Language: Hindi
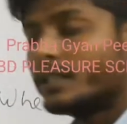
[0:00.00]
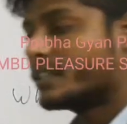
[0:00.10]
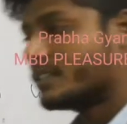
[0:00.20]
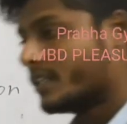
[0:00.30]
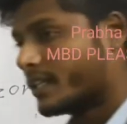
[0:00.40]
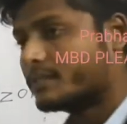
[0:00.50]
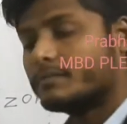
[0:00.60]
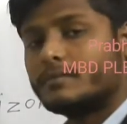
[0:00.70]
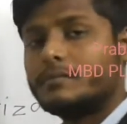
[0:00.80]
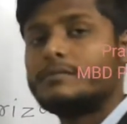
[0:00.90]
है किसी
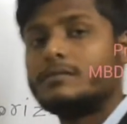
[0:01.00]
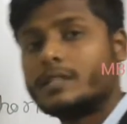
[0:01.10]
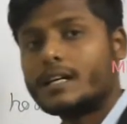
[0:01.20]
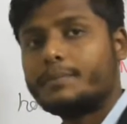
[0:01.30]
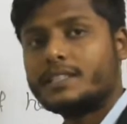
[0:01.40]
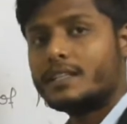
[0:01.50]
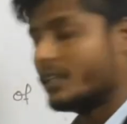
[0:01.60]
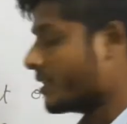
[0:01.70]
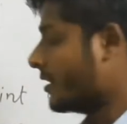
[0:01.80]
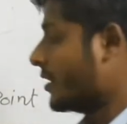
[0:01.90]
एक जगह पे
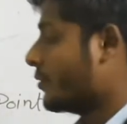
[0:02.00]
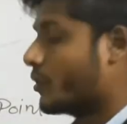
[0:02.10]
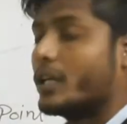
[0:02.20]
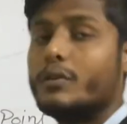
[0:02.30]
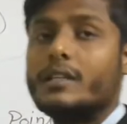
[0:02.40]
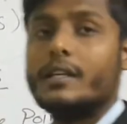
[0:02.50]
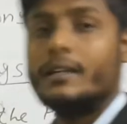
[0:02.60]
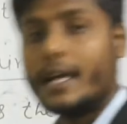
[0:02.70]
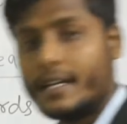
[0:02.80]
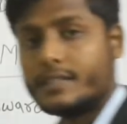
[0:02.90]
जाती है वो क्या होती
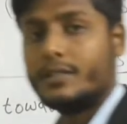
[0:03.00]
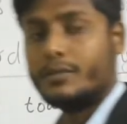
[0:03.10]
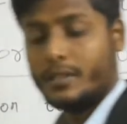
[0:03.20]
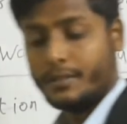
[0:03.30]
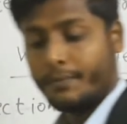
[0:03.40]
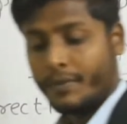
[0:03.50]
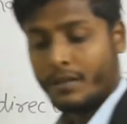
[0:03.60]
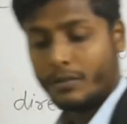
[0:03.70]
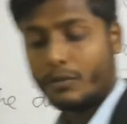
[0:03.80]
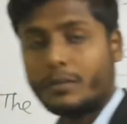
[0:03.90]
है डायरेक्शन होती है
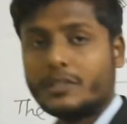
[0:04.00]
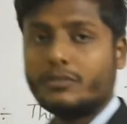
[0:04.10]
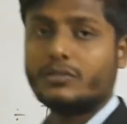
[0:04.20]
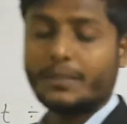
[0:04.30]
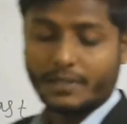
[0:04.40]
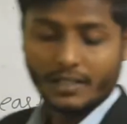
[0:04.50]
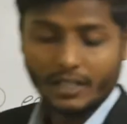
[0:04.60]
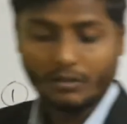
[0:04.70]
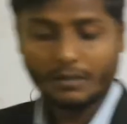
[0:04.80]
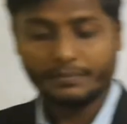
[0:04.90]
तो ओके बच्चों तो चैप्टर
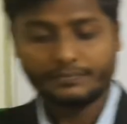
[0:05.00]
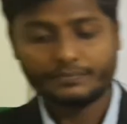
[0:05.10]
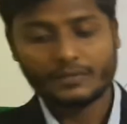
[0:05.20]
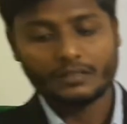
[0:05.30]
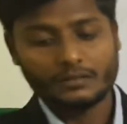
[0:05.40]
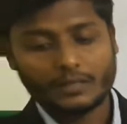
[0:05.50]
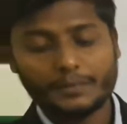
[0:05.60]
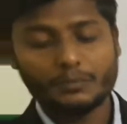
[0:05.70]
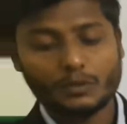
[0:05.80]
निकालो आप अपने